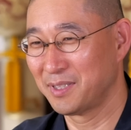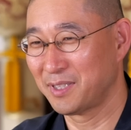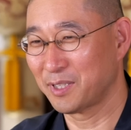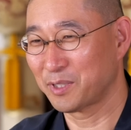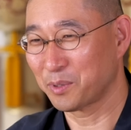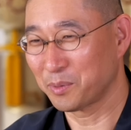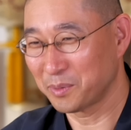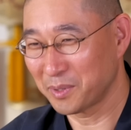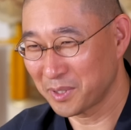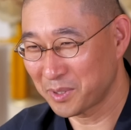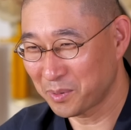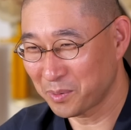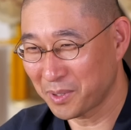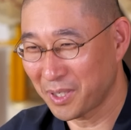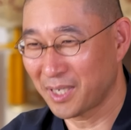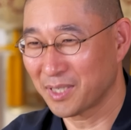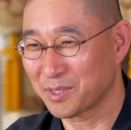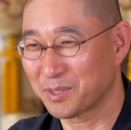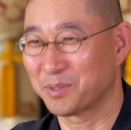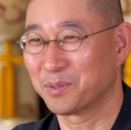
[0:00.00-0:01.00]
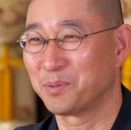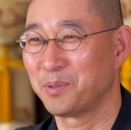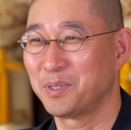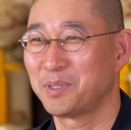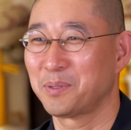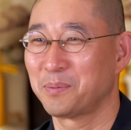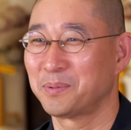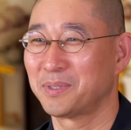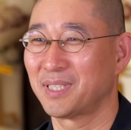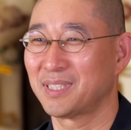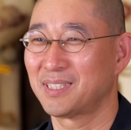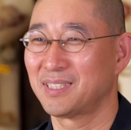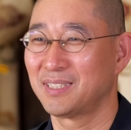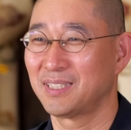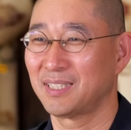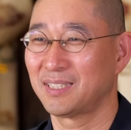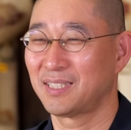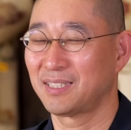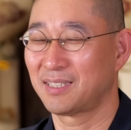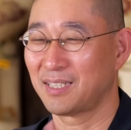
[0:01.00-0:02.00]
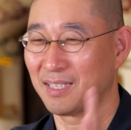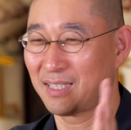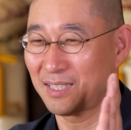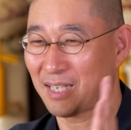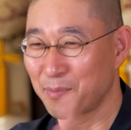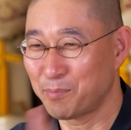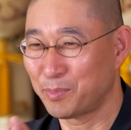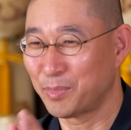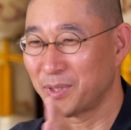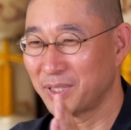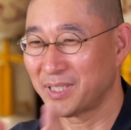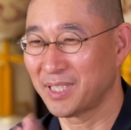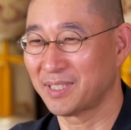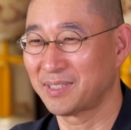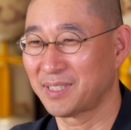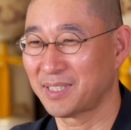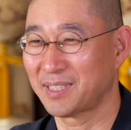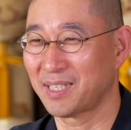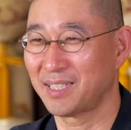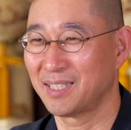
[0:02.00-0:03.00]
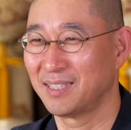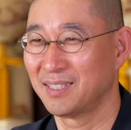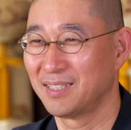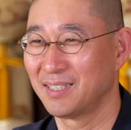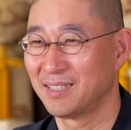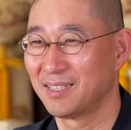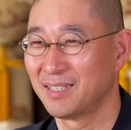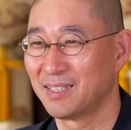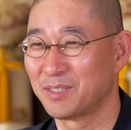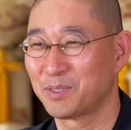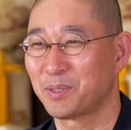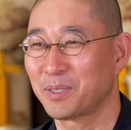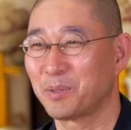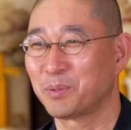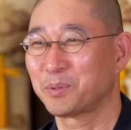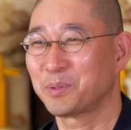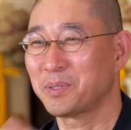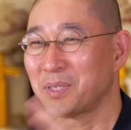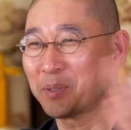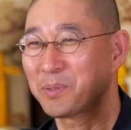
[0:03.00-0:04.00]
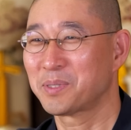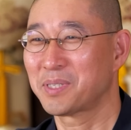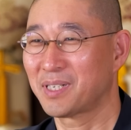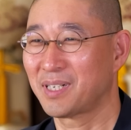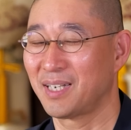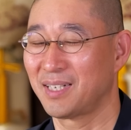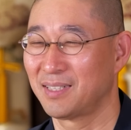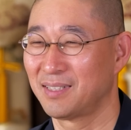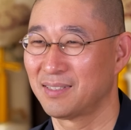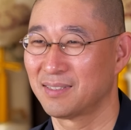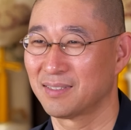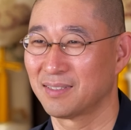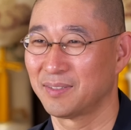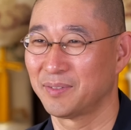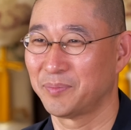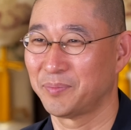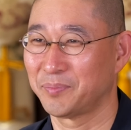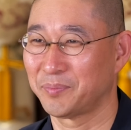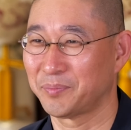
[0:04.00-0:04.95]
でそんな人がすごい友達になってたりカップルになってたりそれが大人の世界です